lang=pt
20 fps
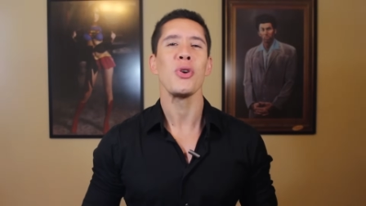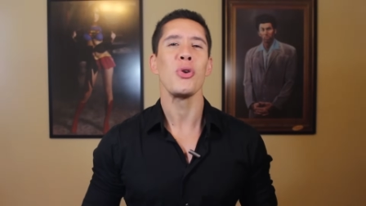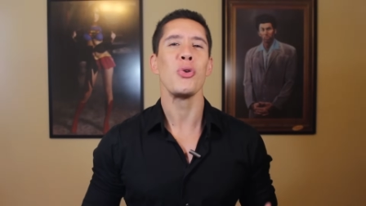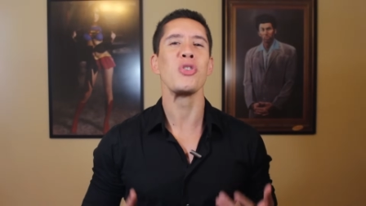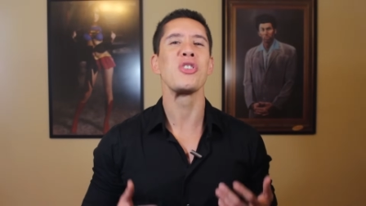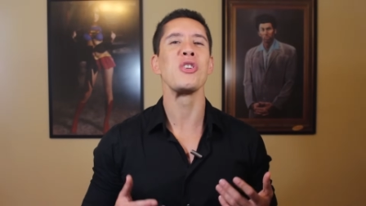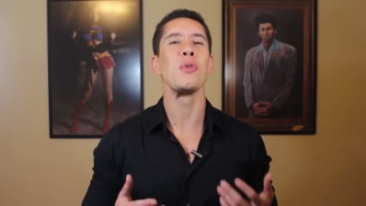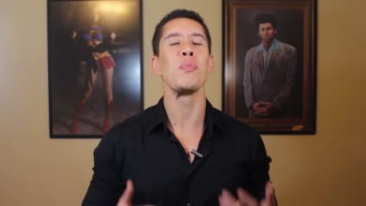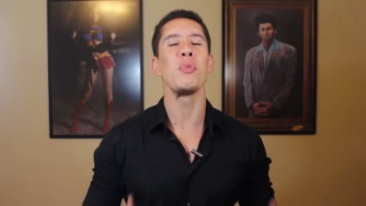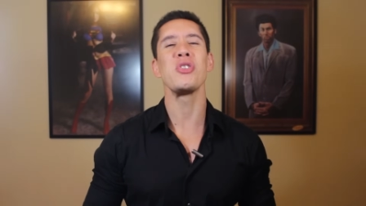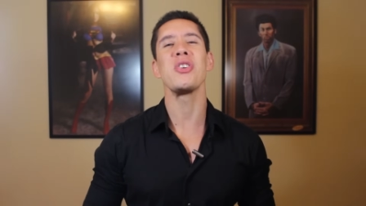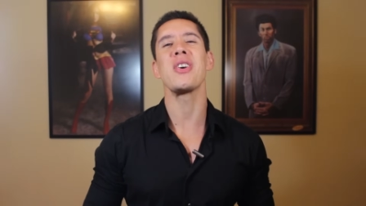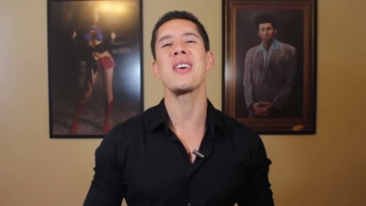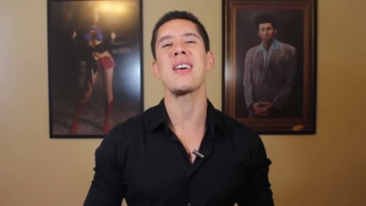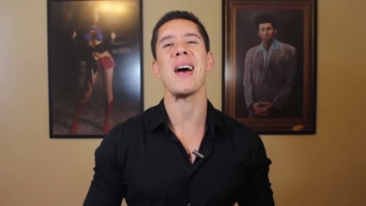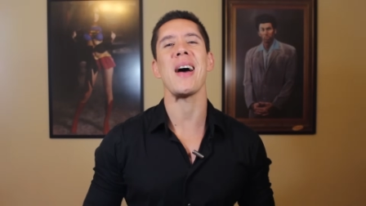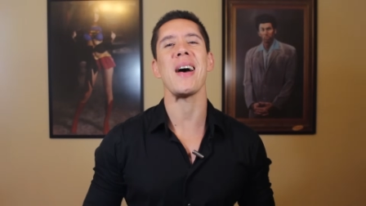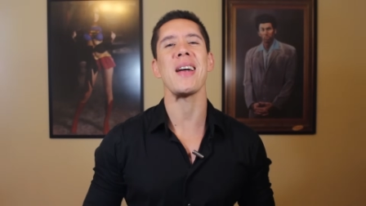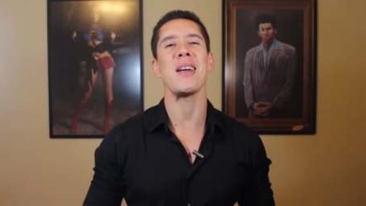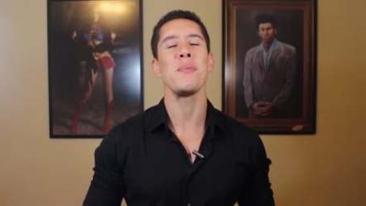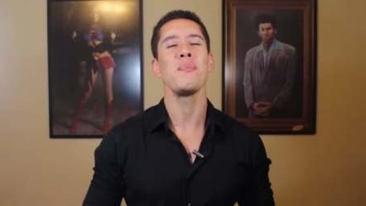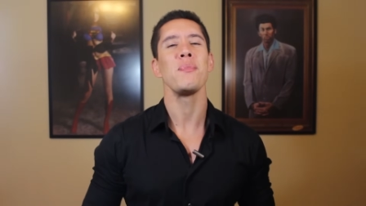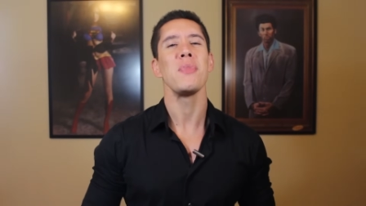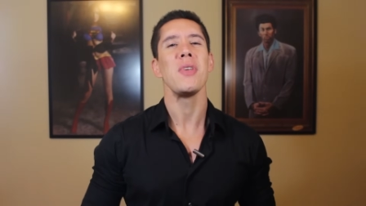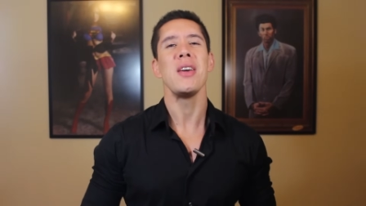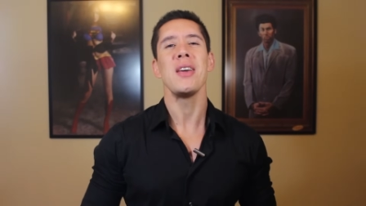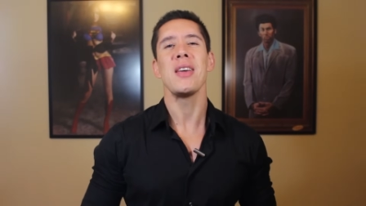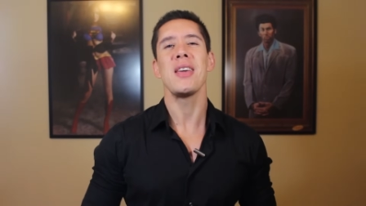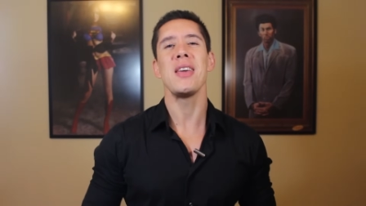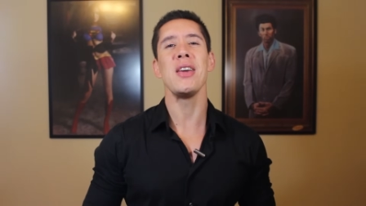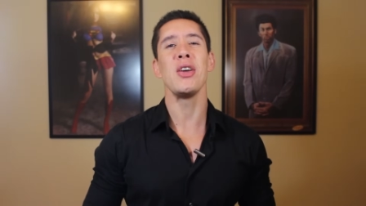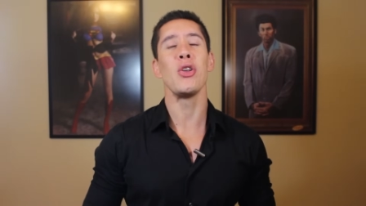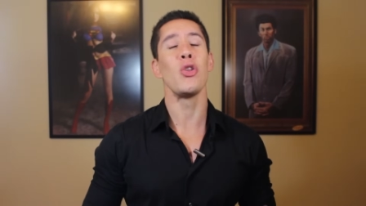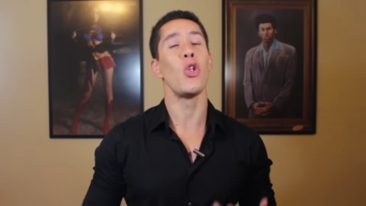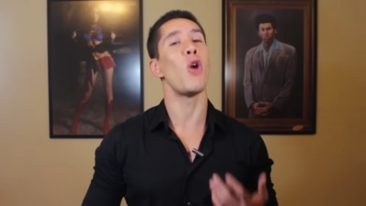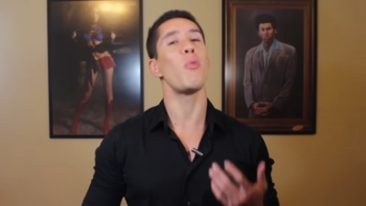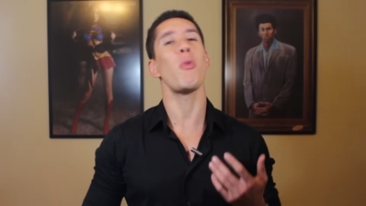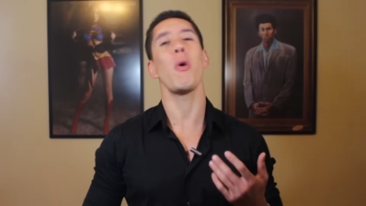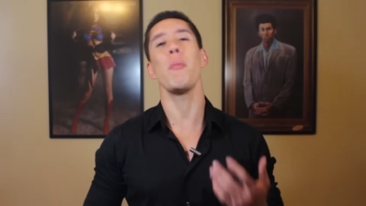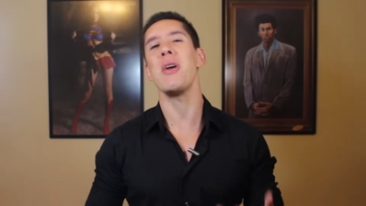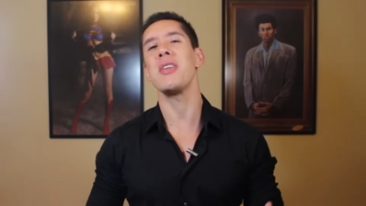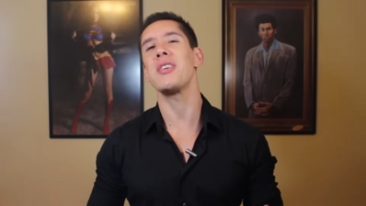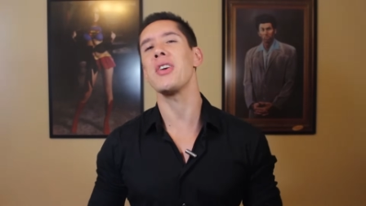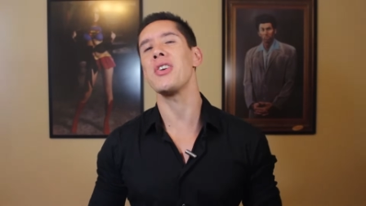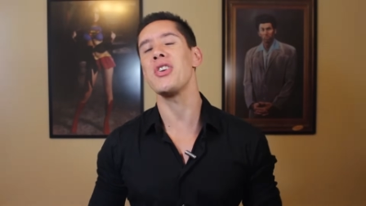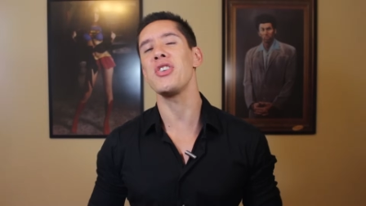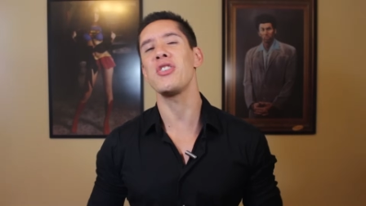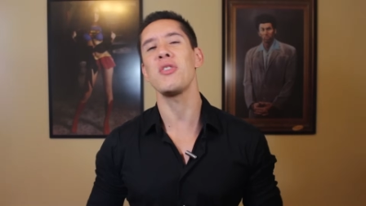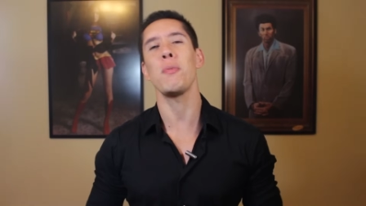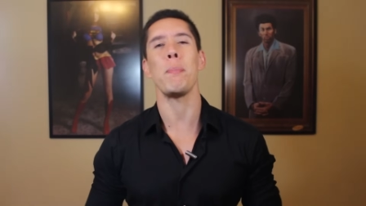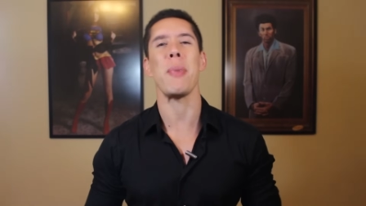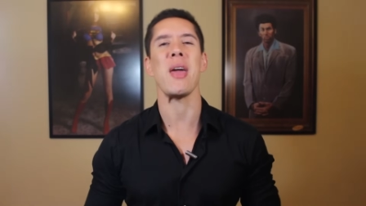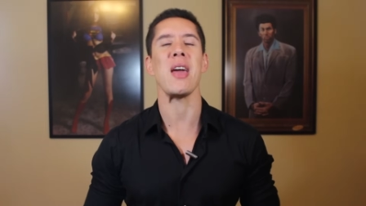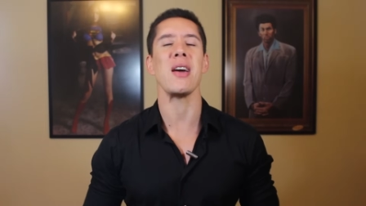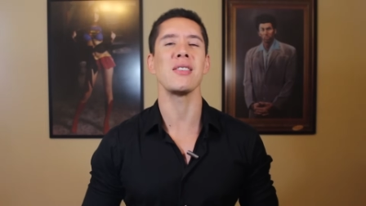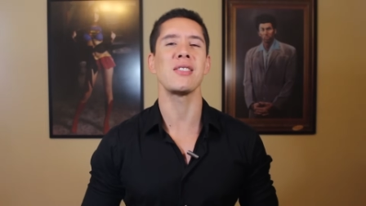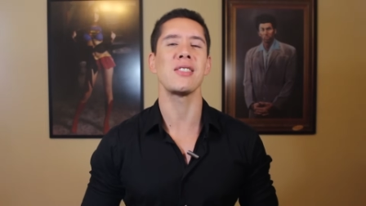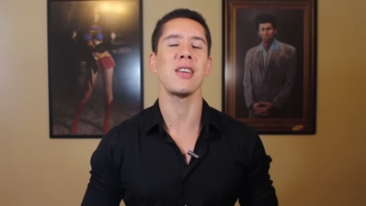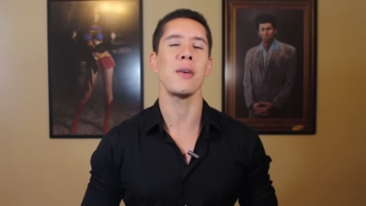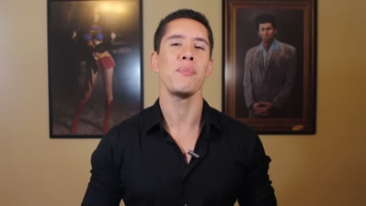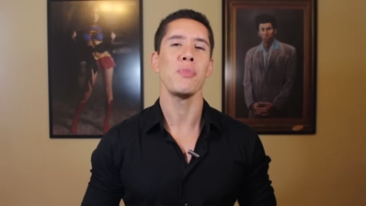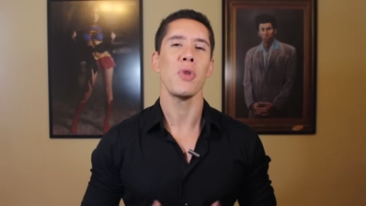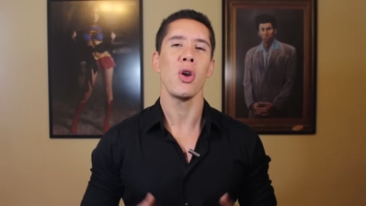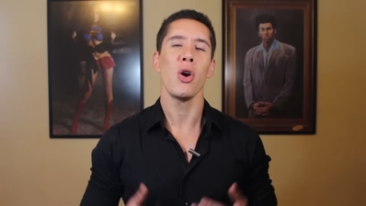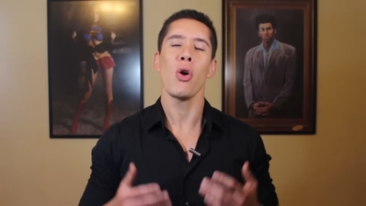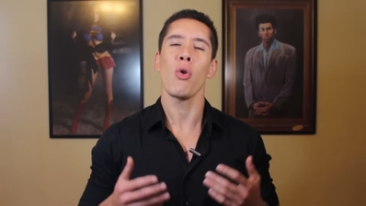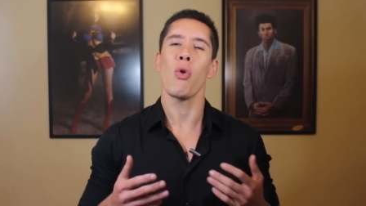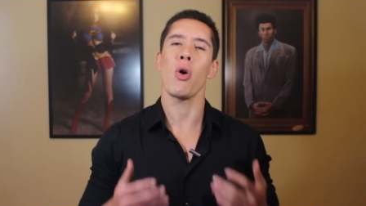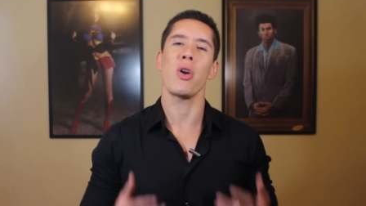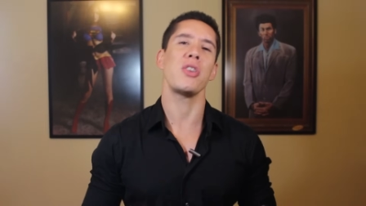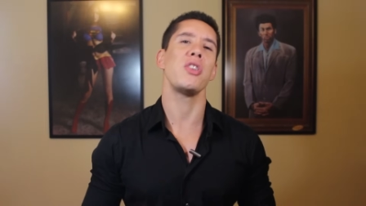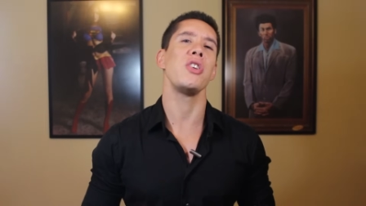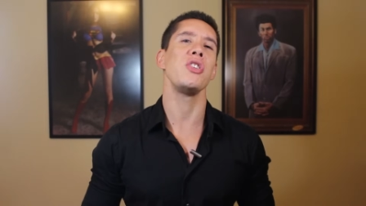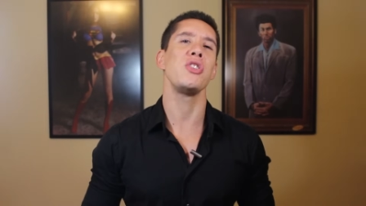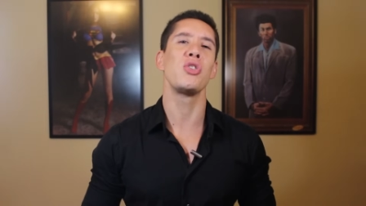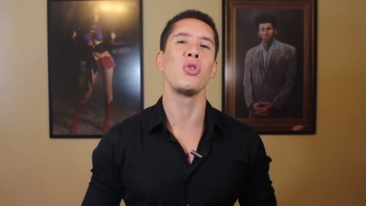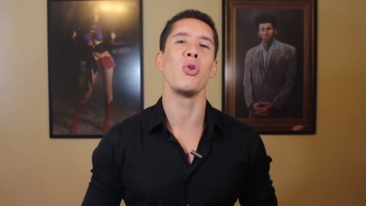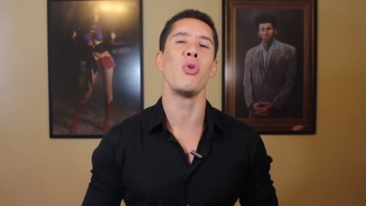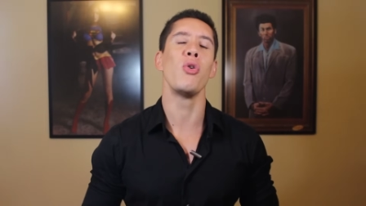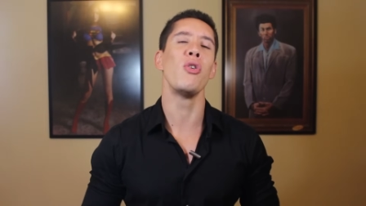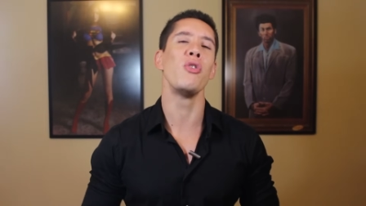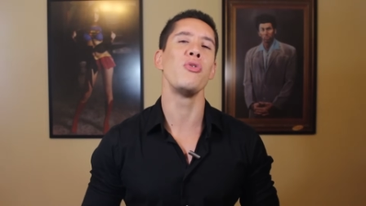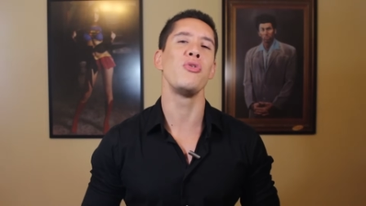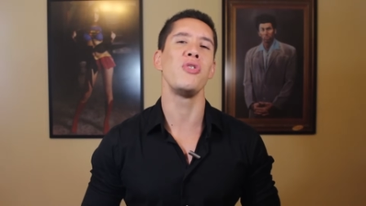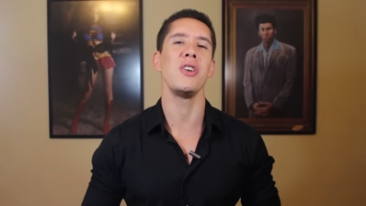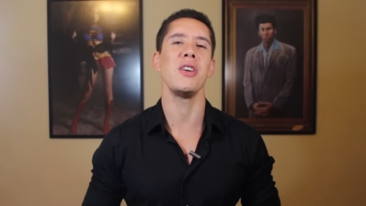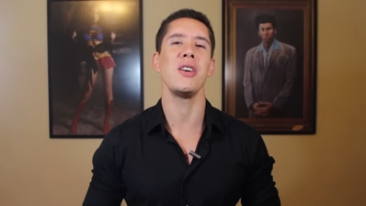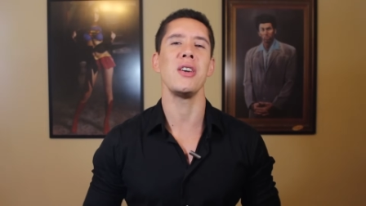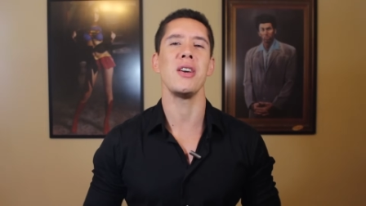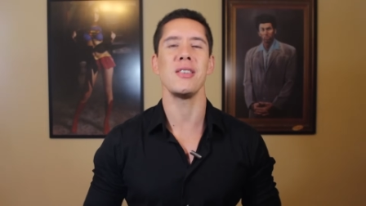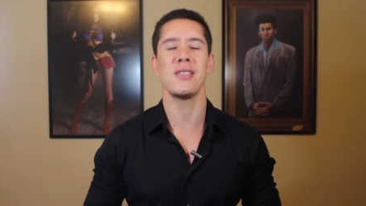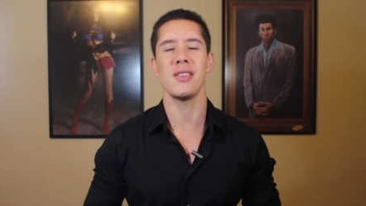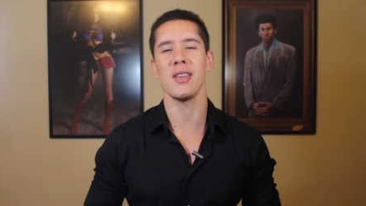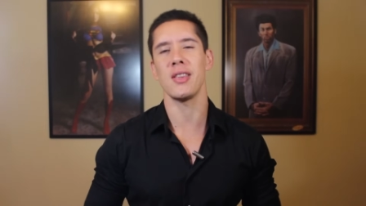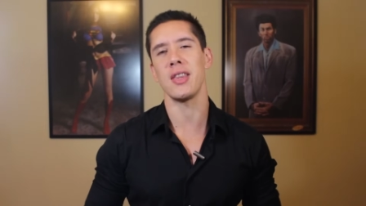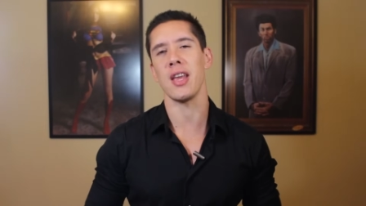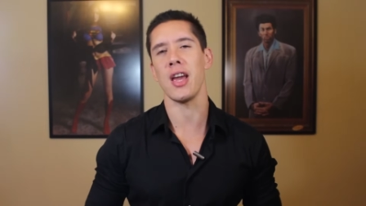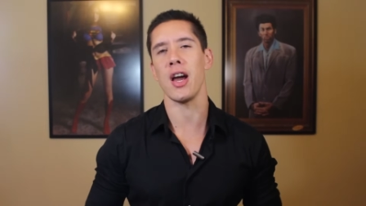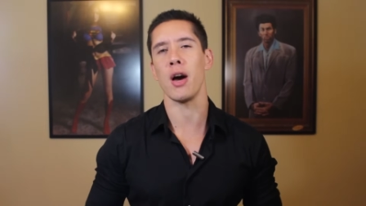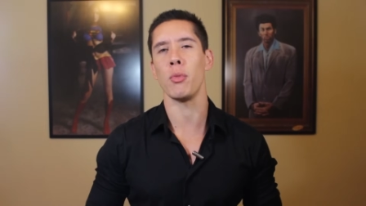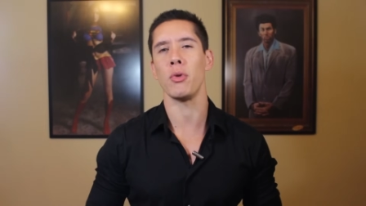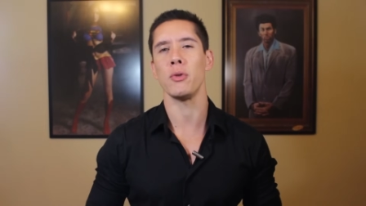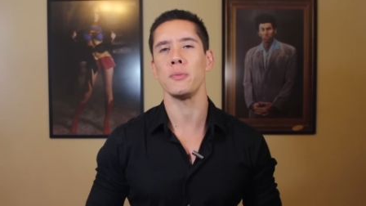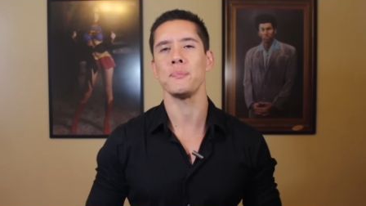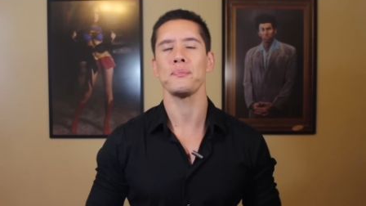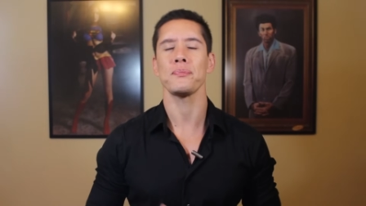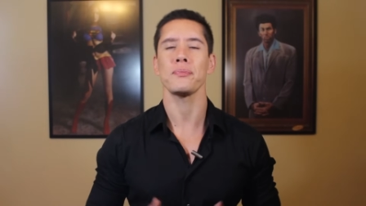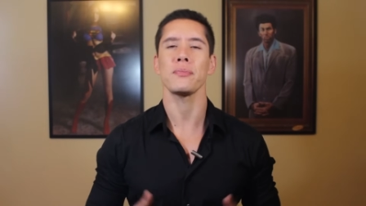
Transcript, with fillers: o tipo de cara que normalmente a gente pensa quando a gente ouve esse termo.